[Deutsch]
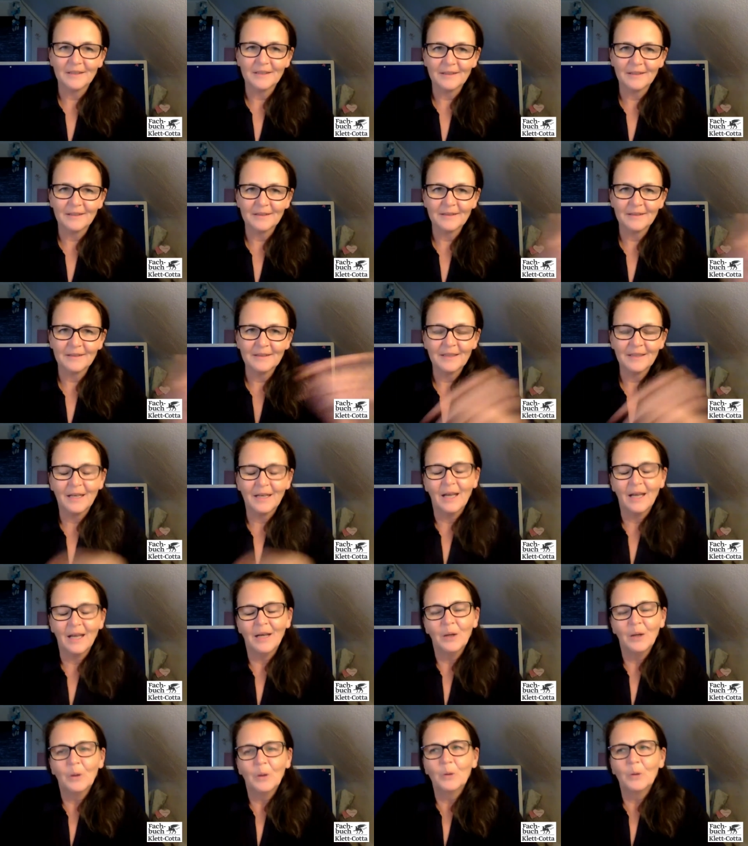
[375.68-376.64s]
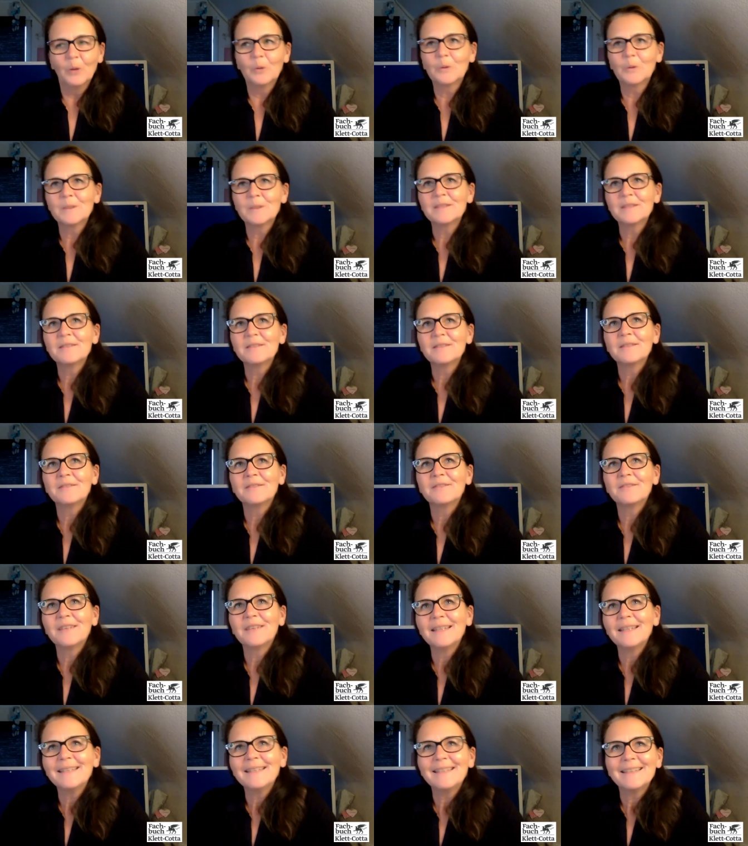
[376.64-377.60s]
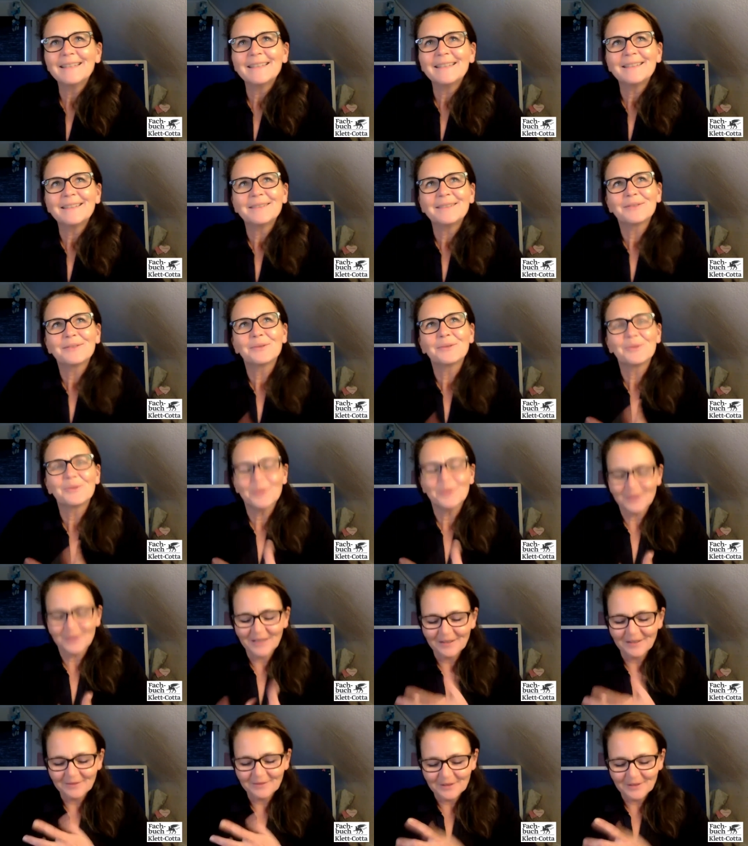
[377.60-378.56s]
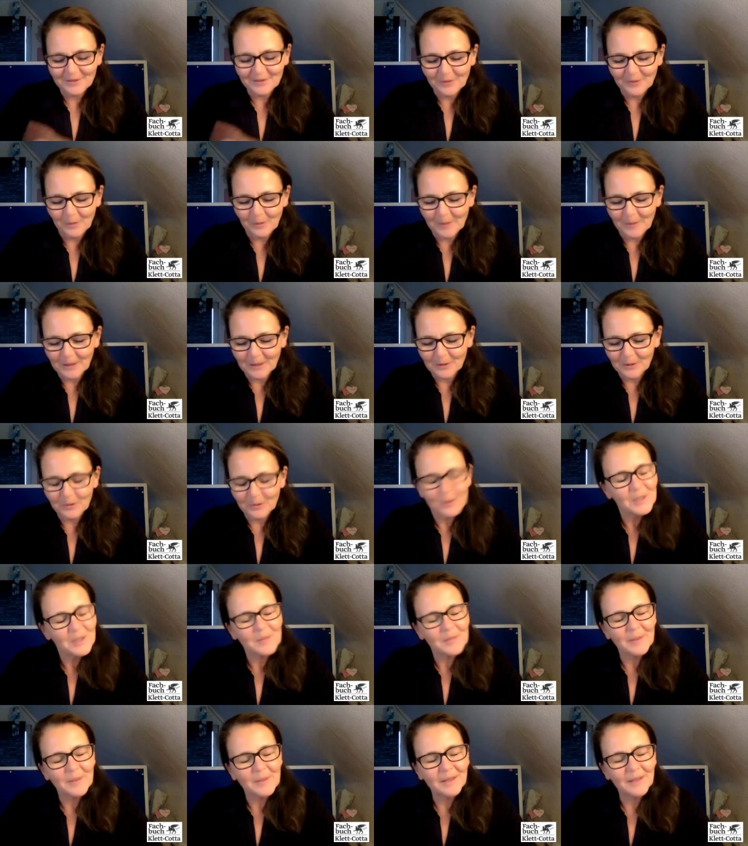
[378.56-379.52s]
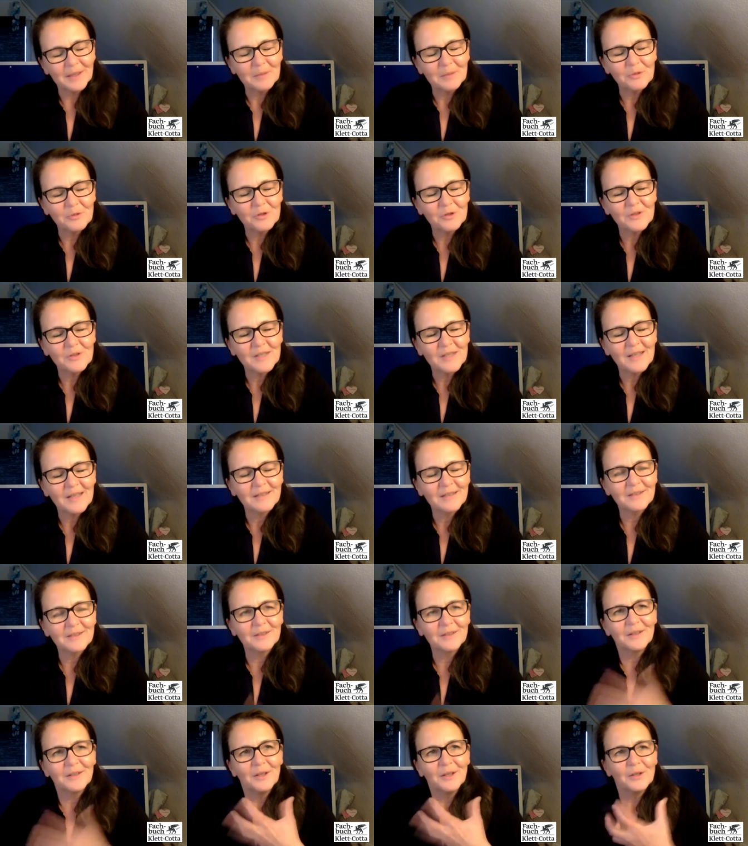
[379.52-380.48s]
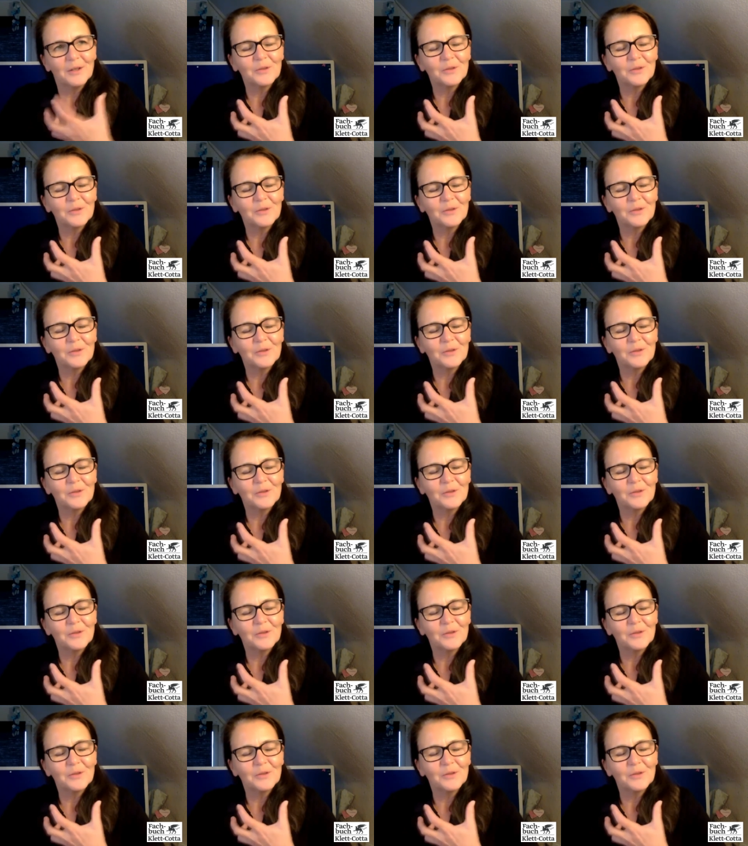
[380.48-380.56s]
an. Und wenn ich sozusagen, was Frau Balke-Holzberger eben schon sagte,